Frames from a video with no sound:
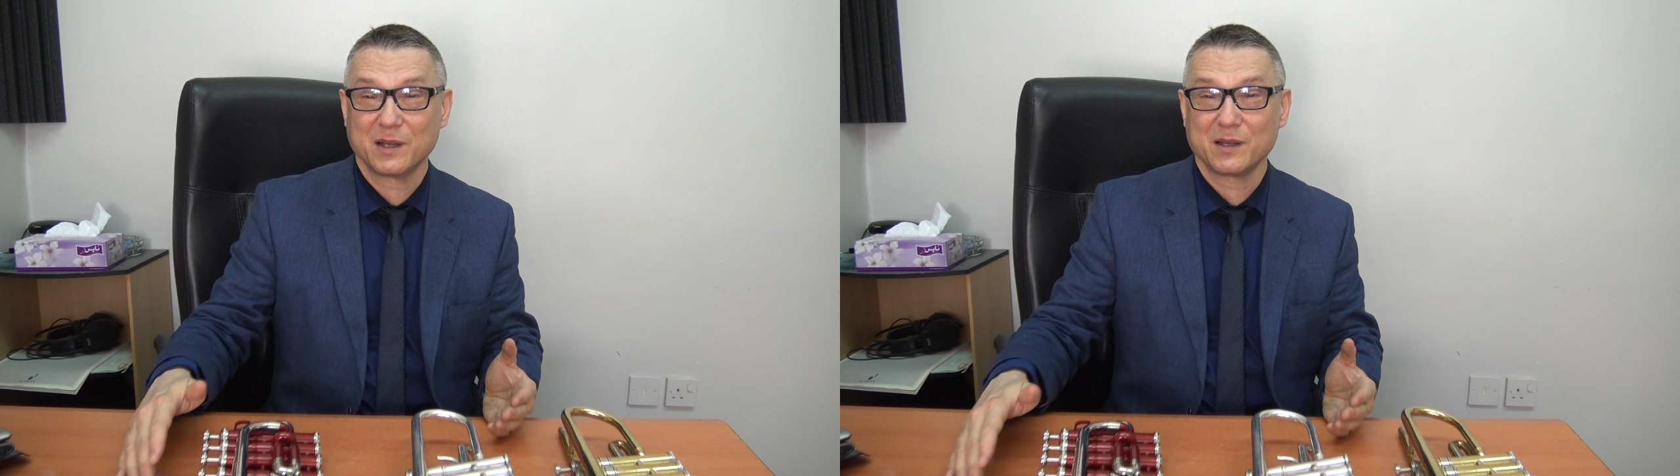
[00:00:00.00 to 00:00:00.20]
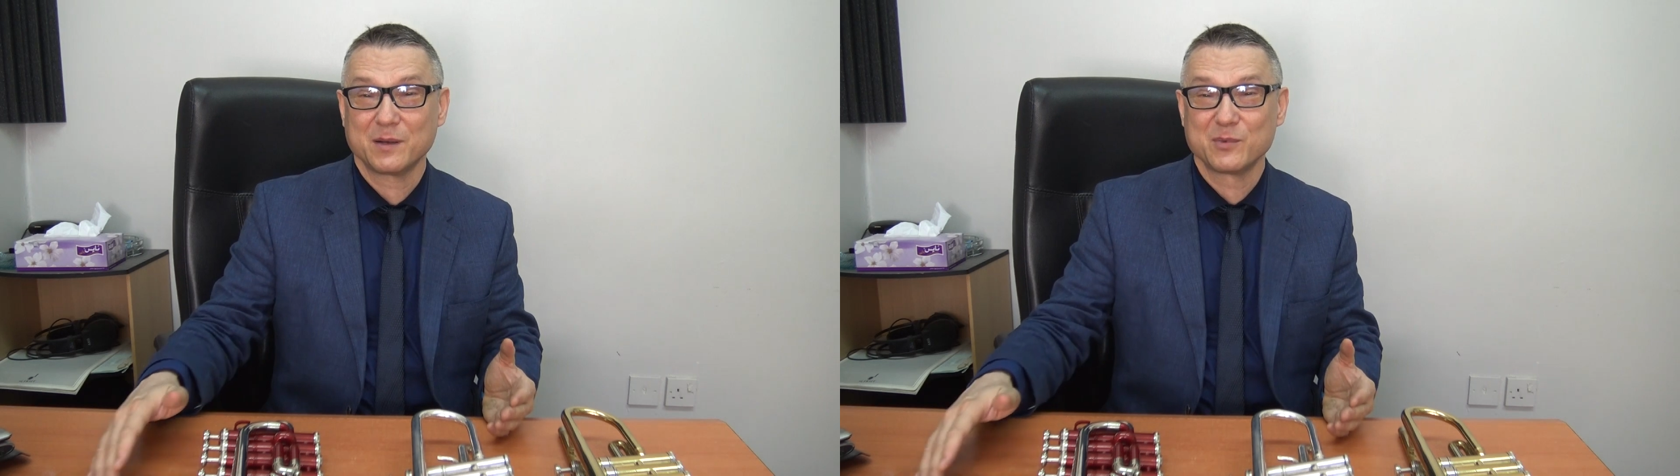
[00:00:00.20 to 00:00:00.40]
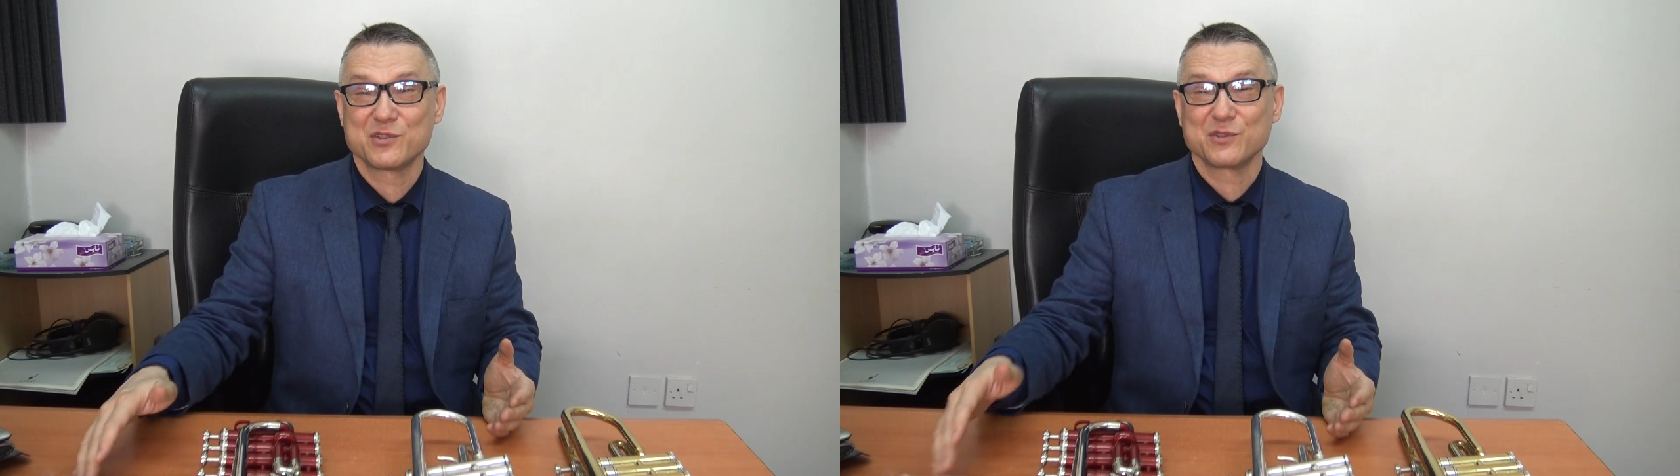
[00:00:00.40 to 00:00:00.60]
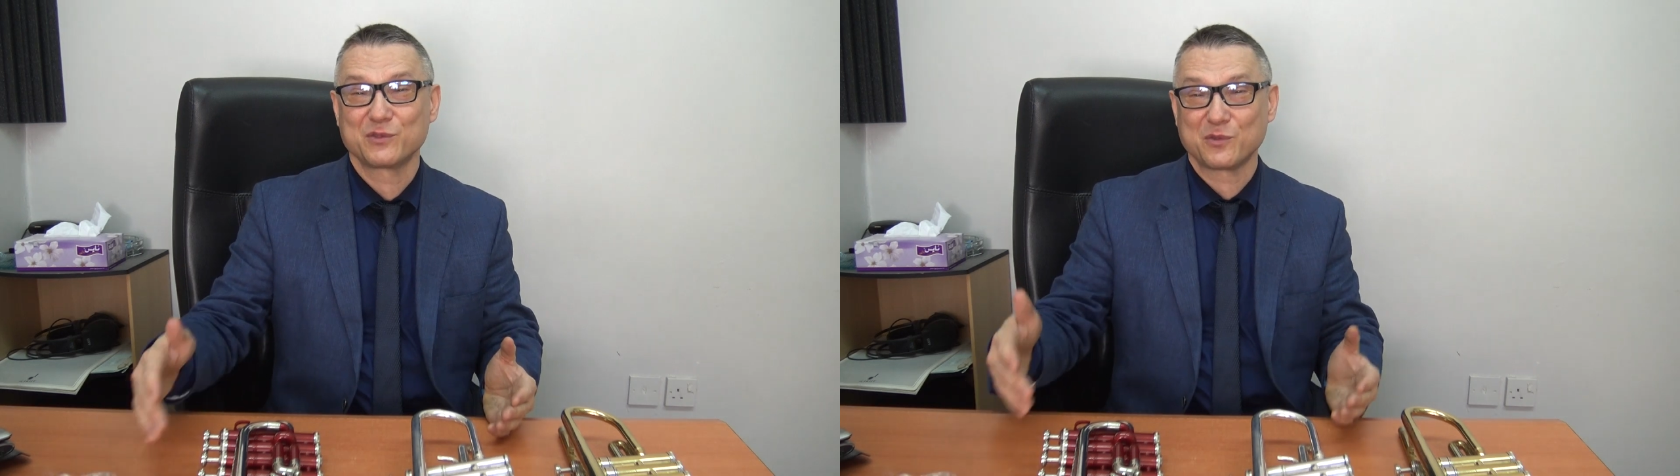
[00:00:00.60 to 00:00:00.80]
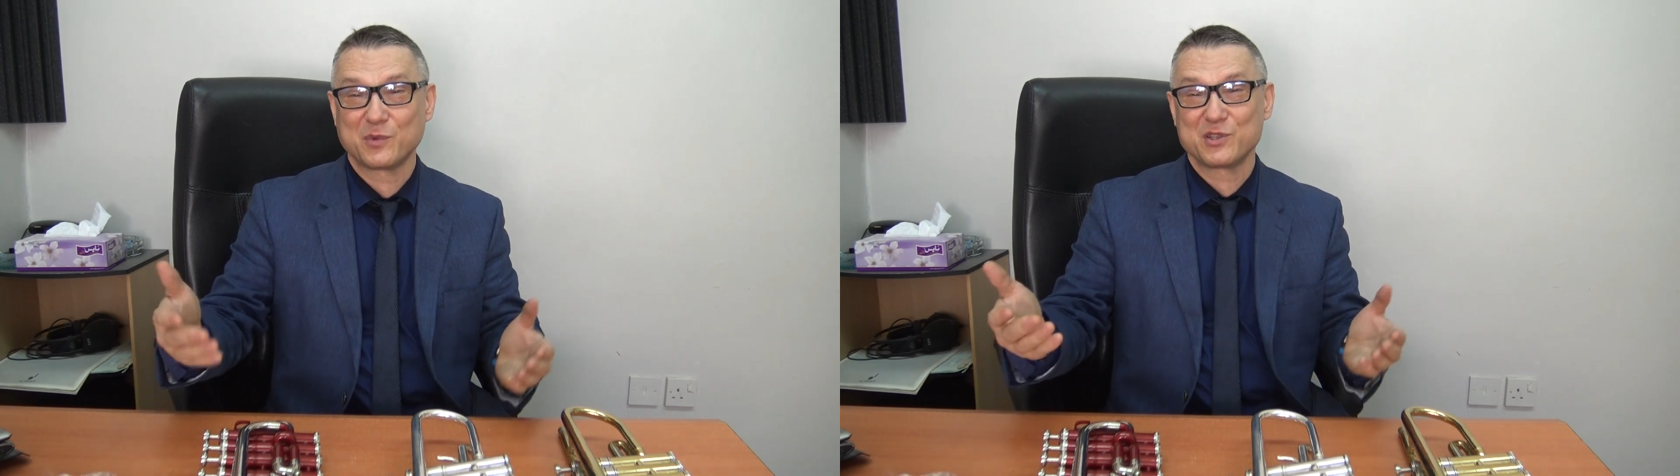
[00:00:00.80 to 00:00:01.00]
обычного
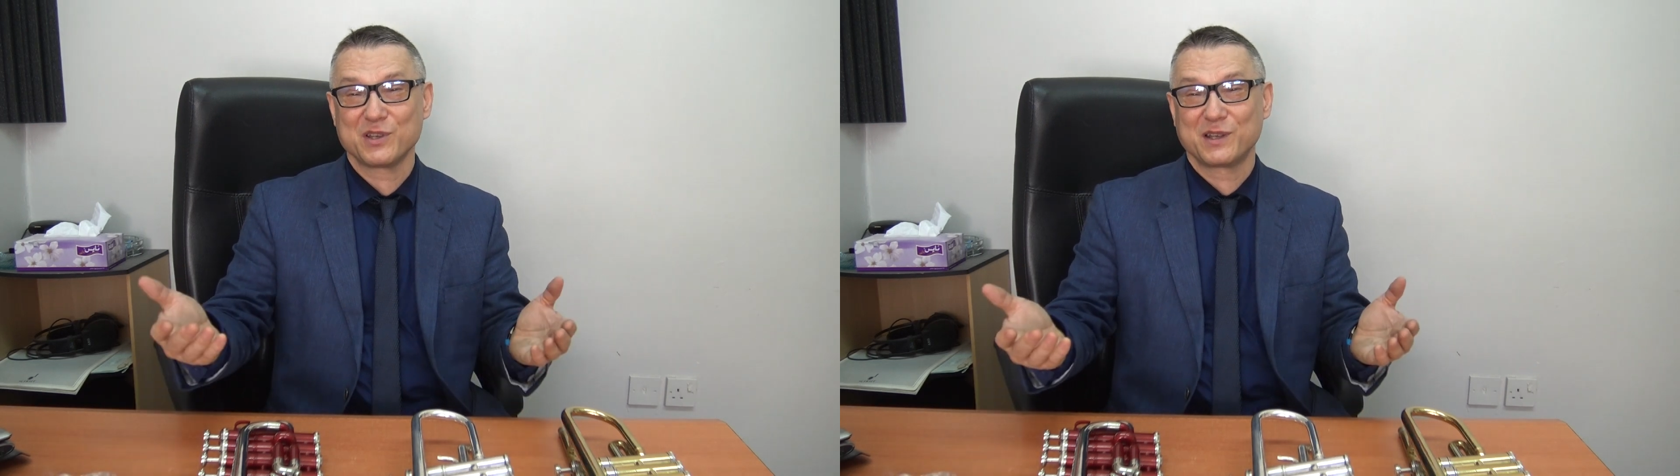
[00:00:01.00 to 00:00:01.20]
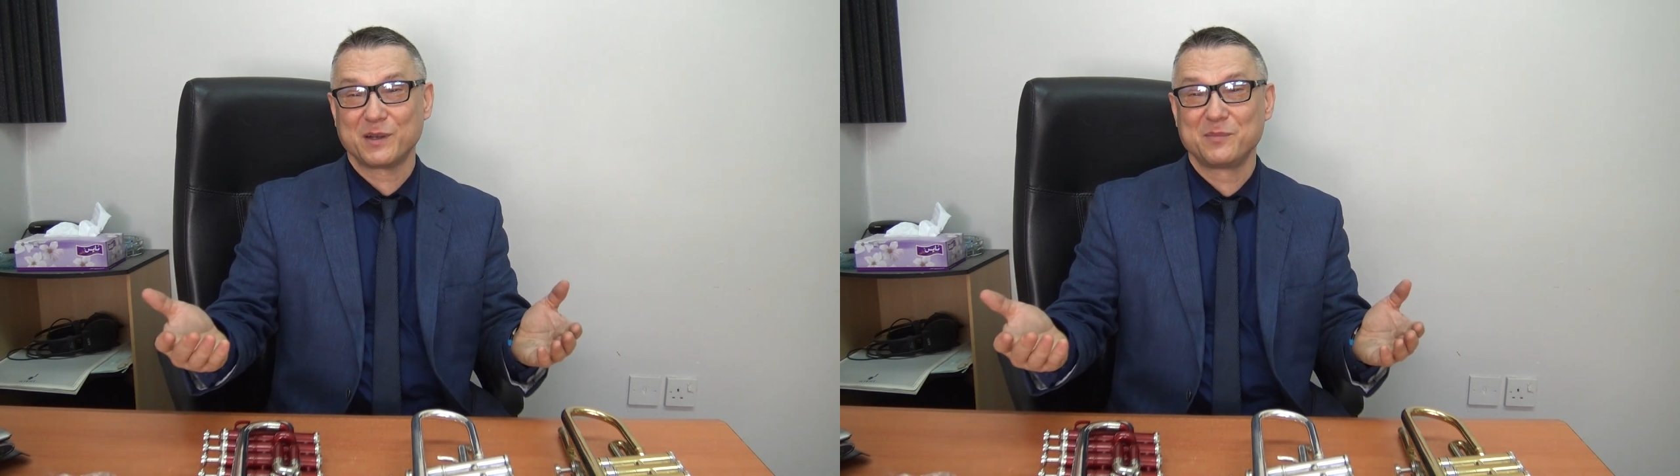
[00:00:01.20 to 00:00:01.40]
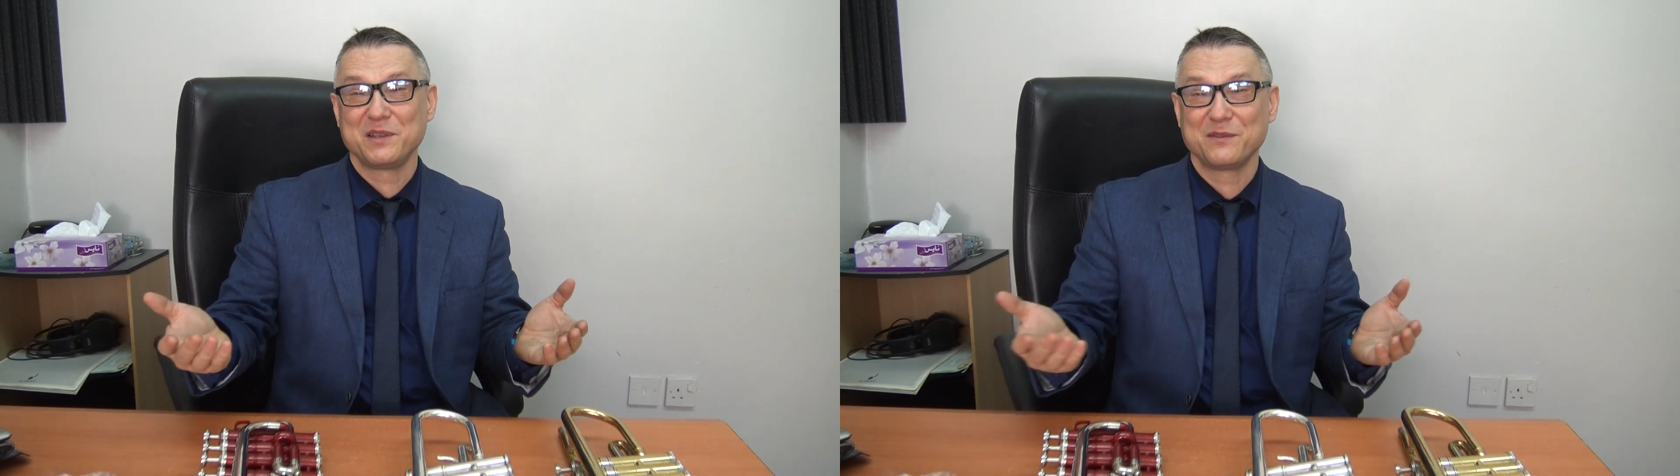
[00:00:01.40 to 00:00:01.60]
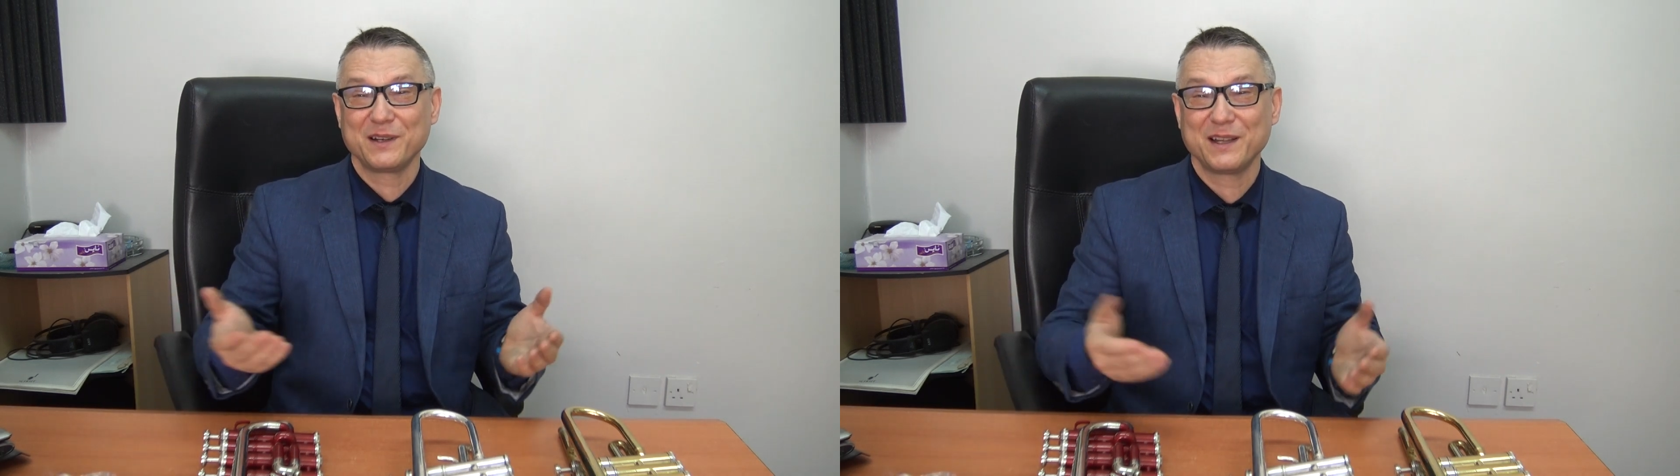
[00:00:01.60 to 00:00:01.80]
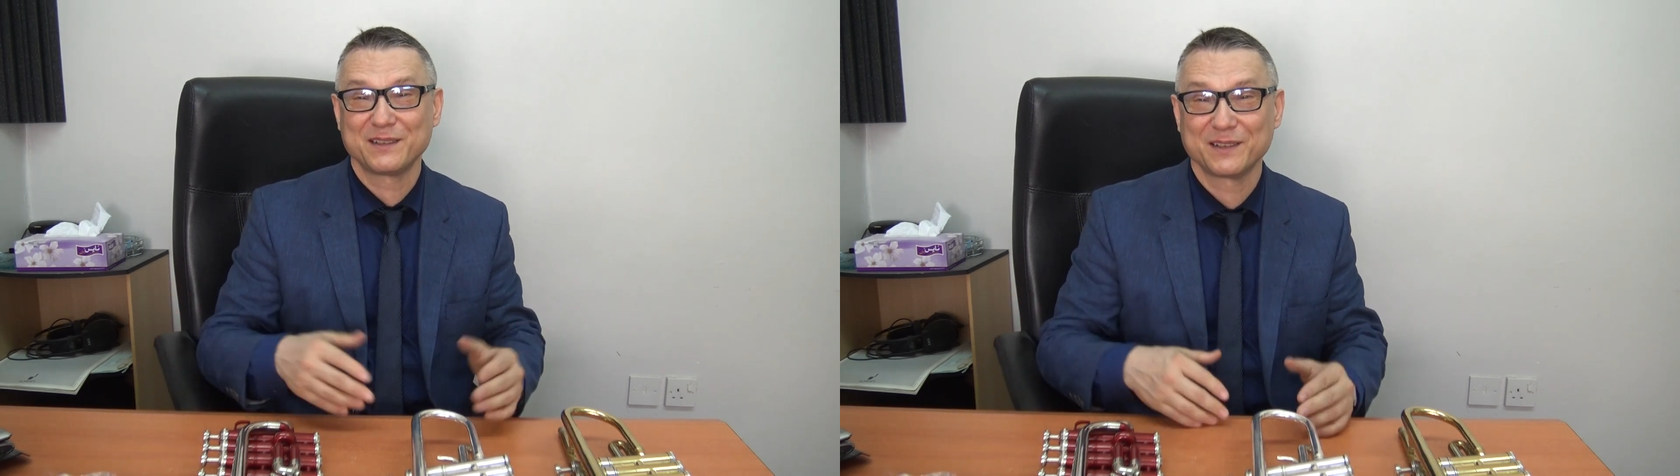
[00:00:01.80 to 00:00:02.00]
трубача как бы
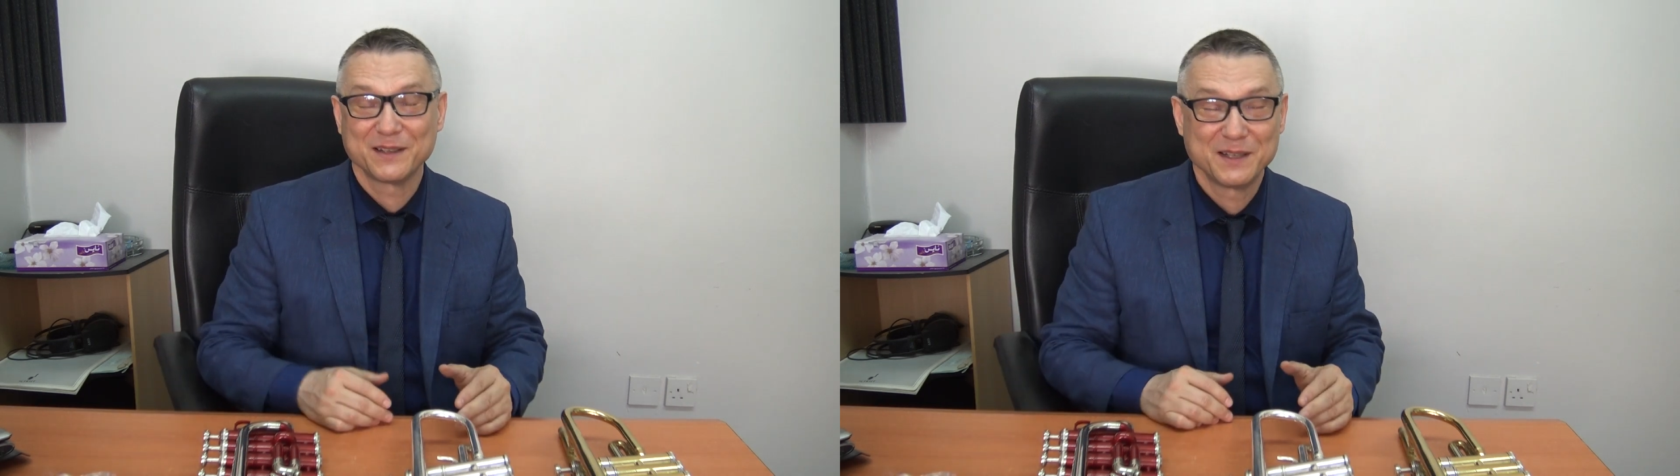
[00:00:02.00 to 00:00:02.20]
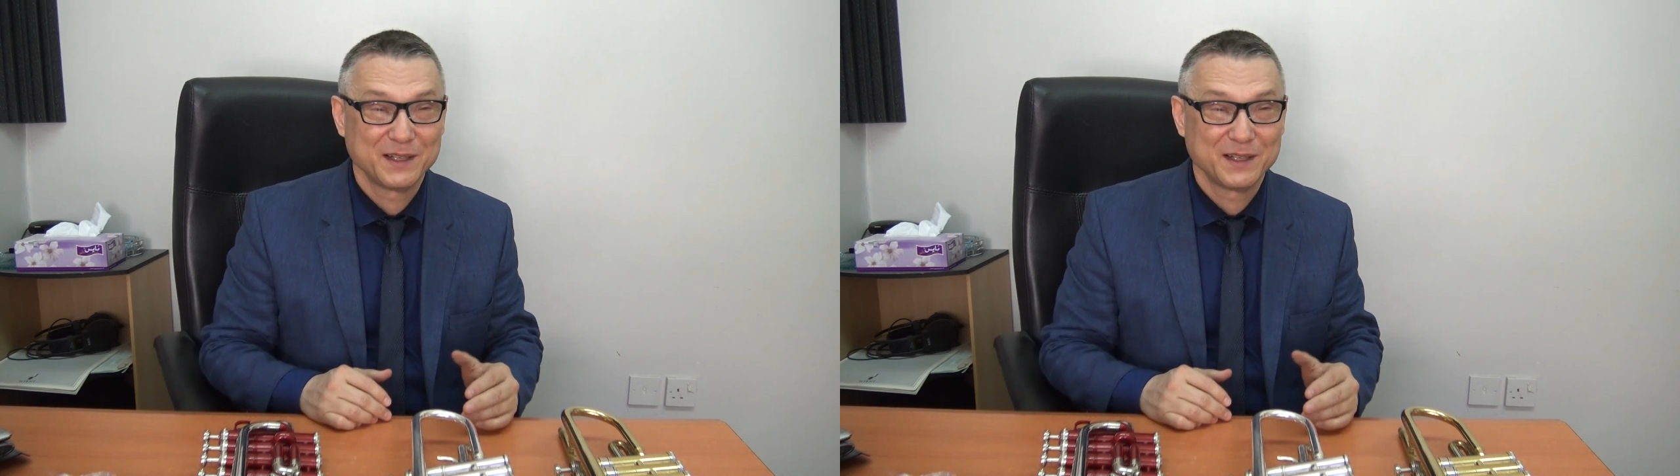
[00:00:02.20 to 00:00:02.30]
является